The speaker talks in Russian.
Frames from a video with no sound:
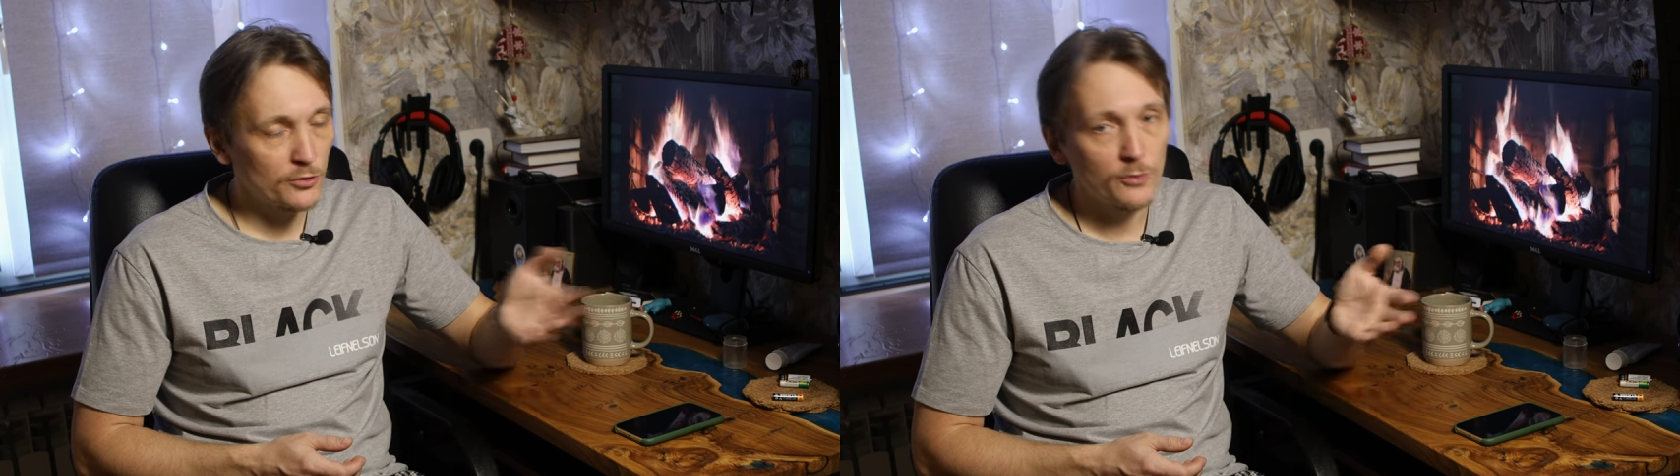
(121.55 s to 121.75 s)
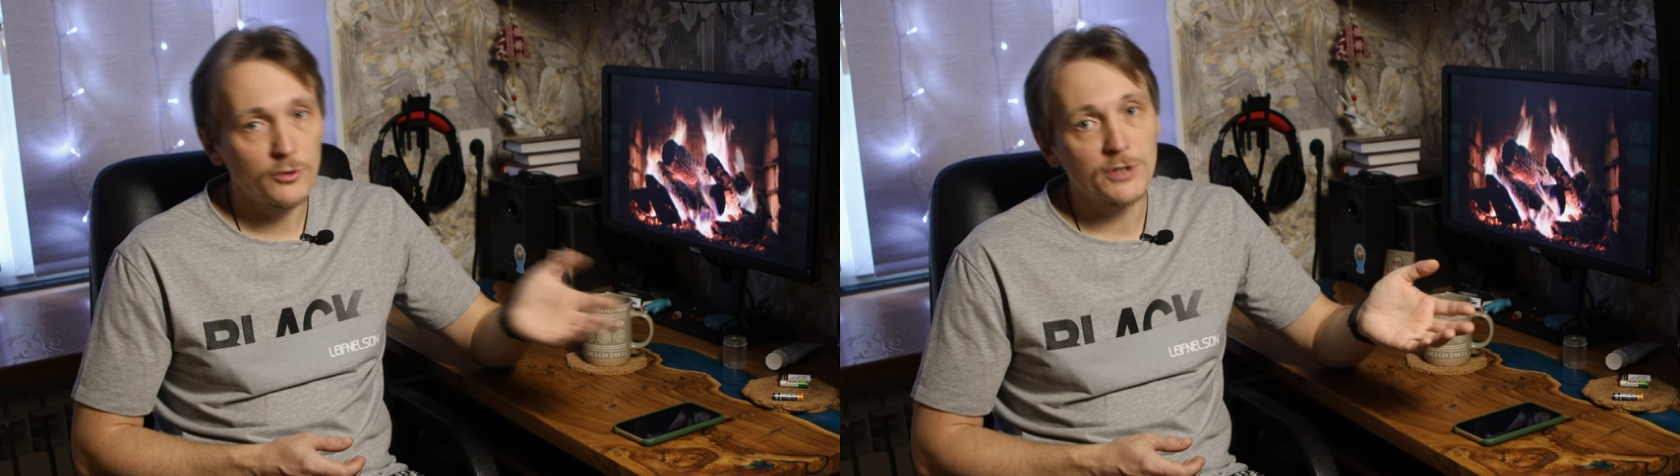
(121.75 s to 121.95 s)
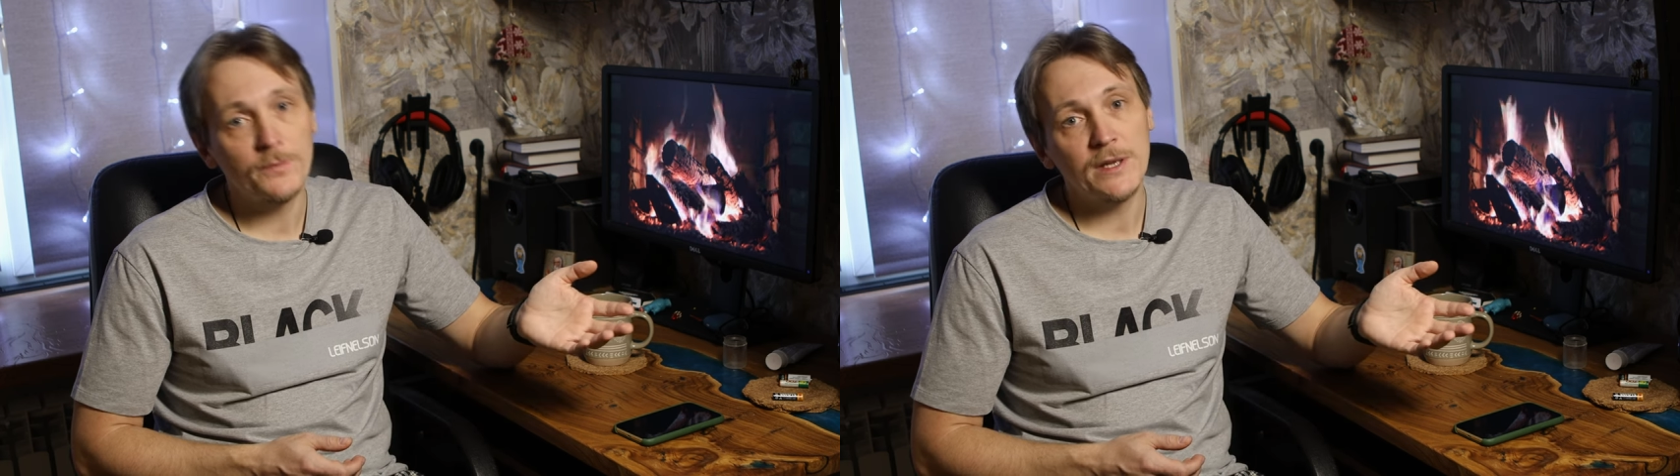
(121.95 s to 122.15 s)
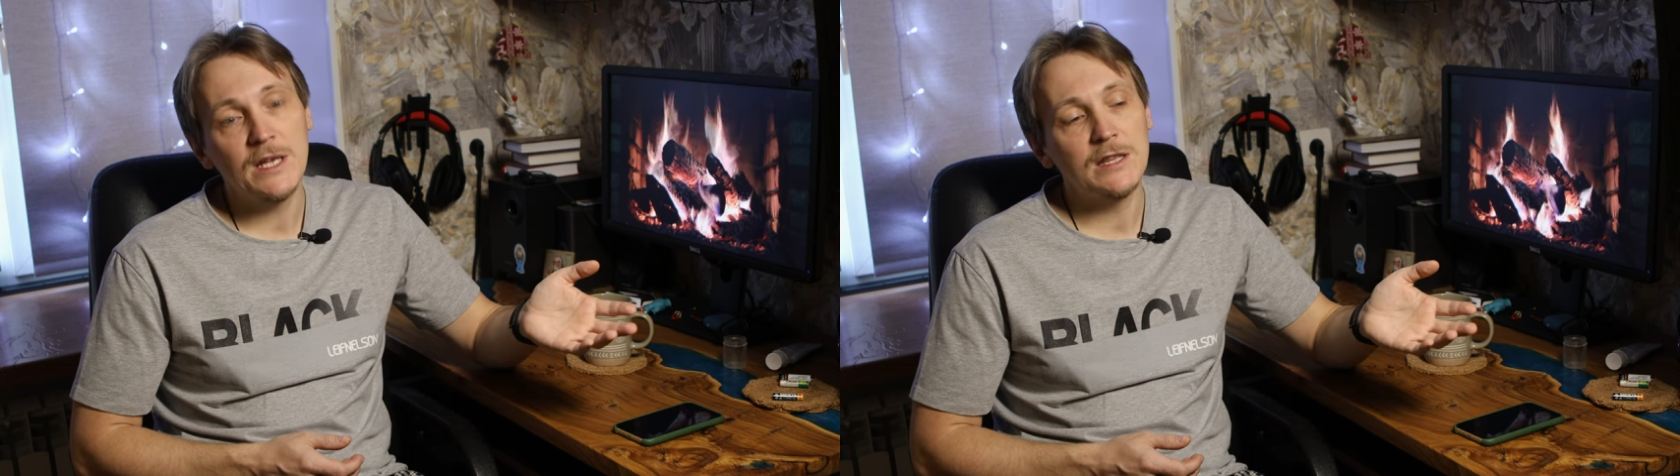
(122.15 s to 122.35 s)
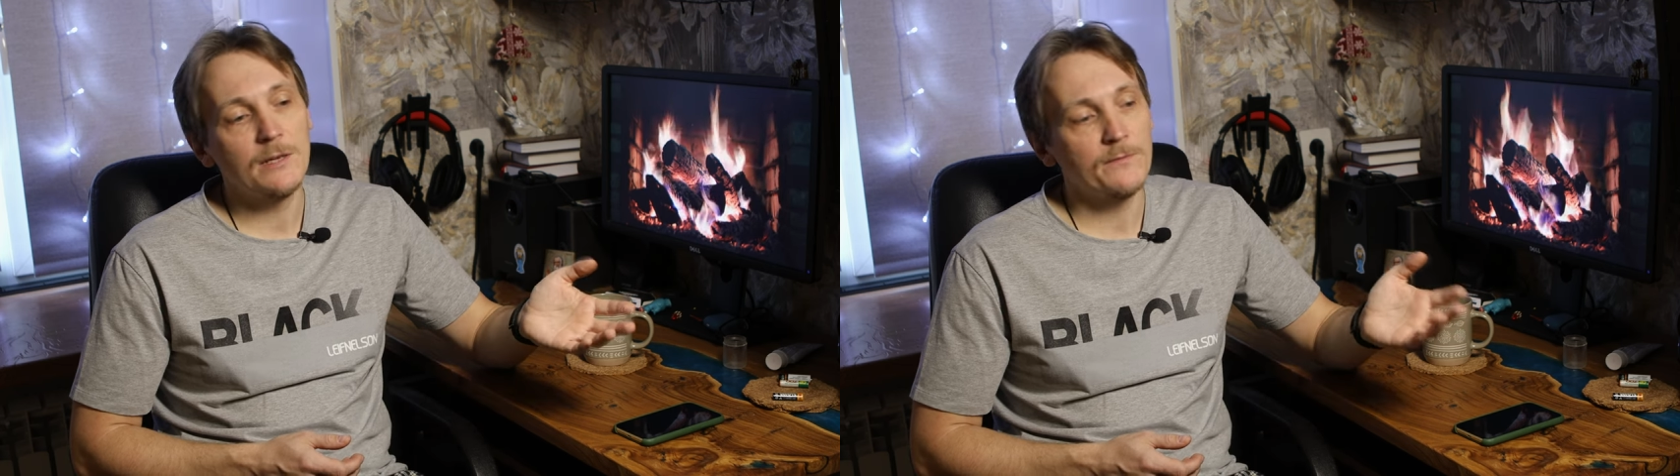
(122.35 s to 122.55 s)
ну, что можно
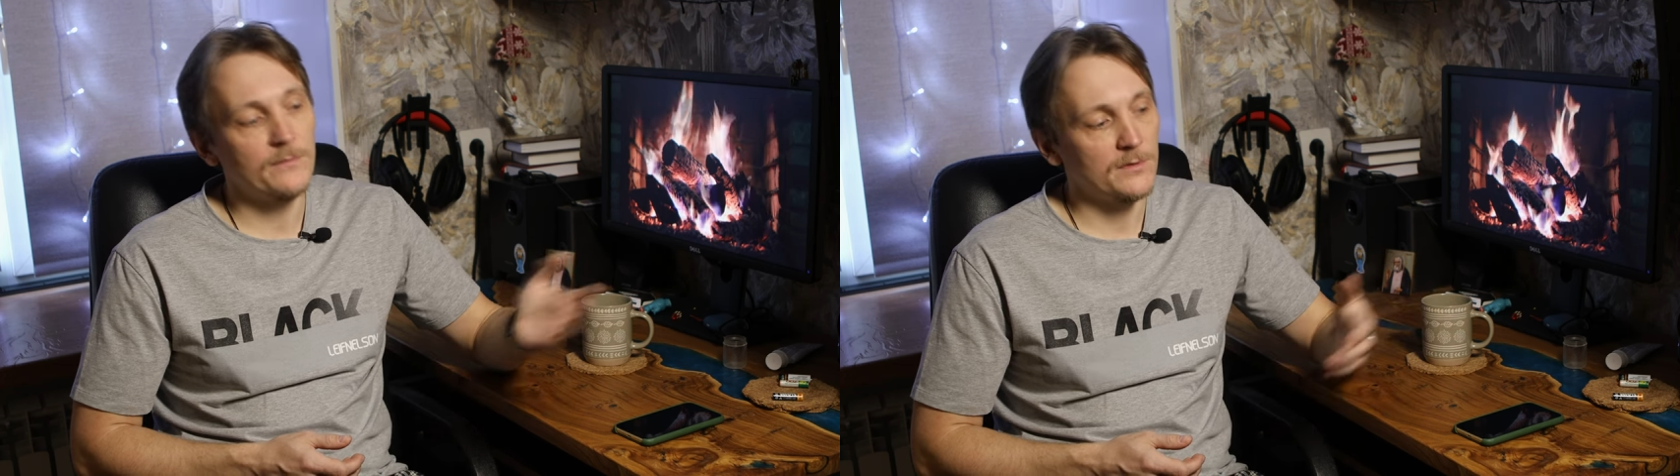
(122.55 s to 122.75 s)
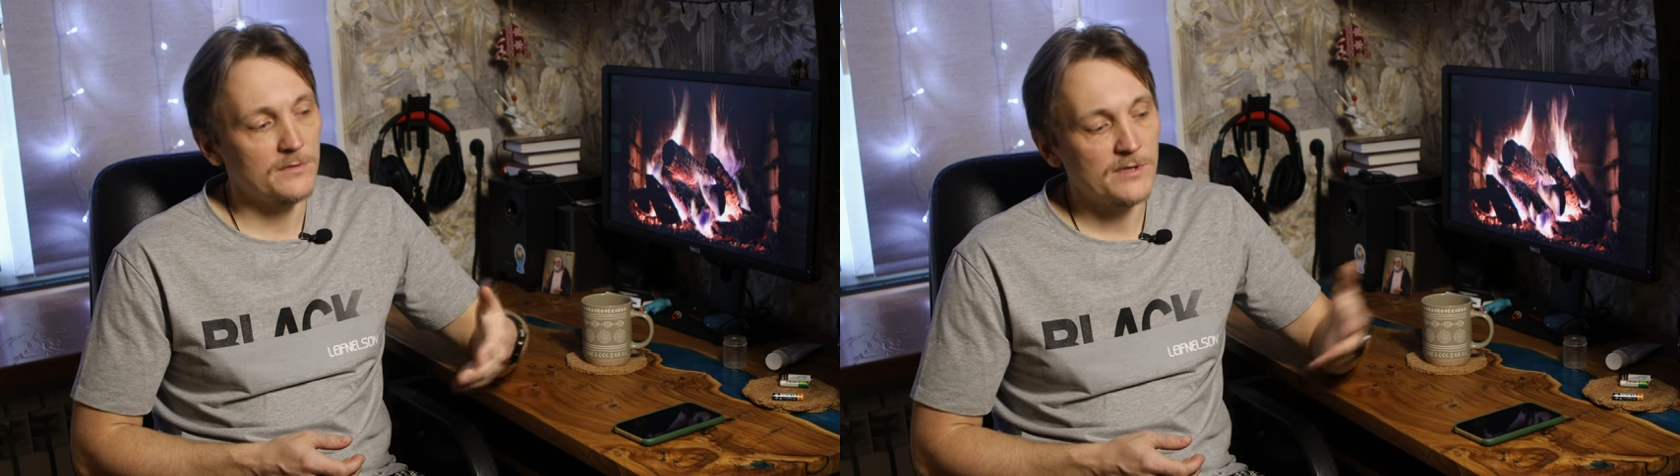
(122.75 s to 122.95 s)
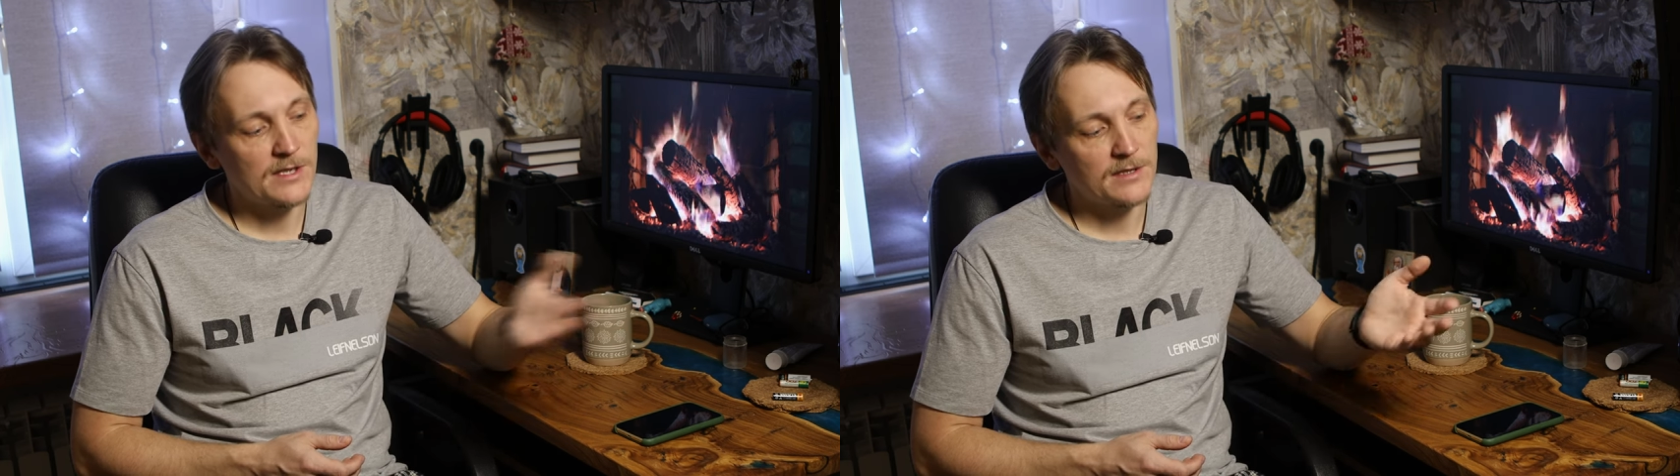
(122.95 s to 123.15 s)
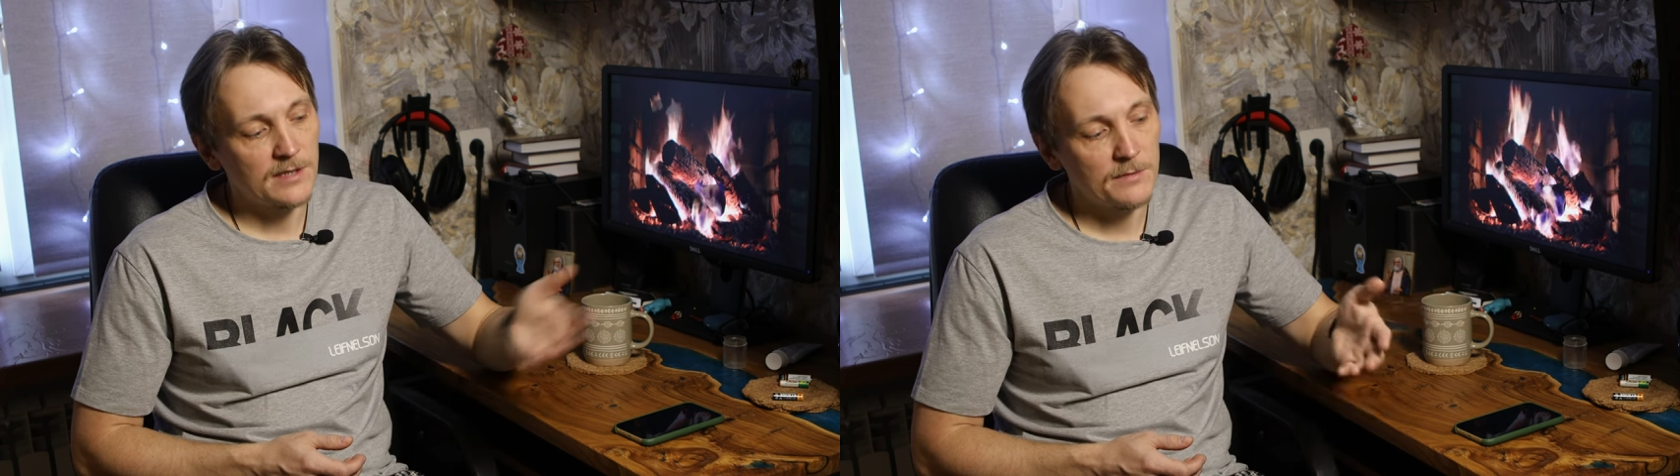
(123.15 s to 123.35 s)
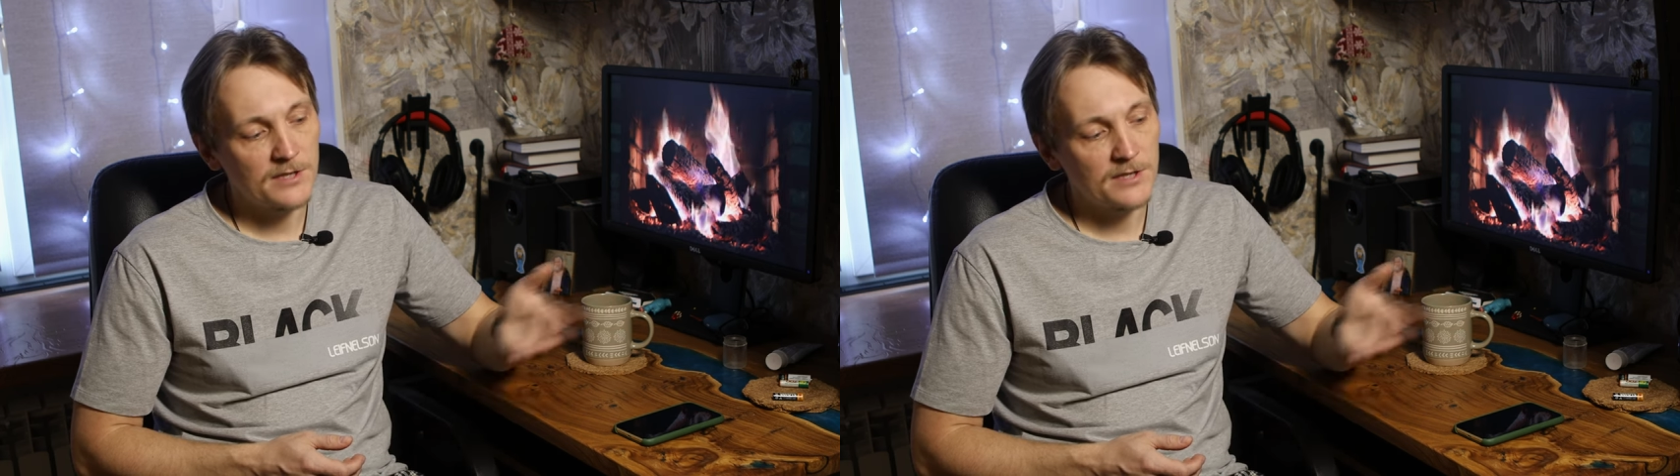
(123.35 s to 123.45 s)
понять там э, за,